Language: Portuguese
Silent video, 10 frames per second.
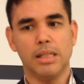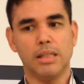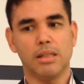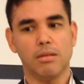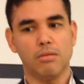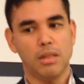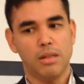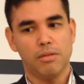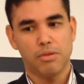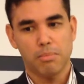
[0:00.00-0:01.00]
Né? Então,
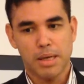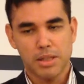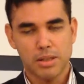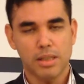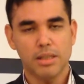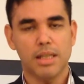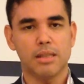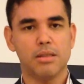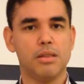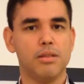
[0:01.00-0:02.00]
foi bastante
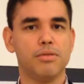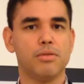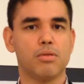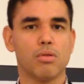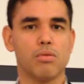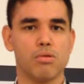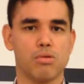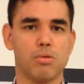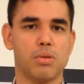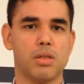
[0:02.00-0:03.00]
ativo todos
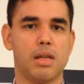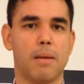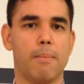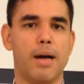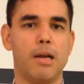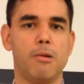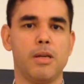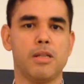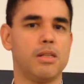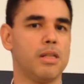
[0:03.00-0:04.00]
os grupos de trabalho
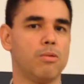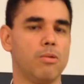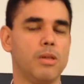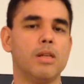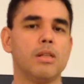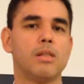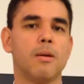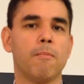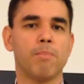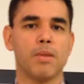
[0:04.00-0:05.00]
e as diretorias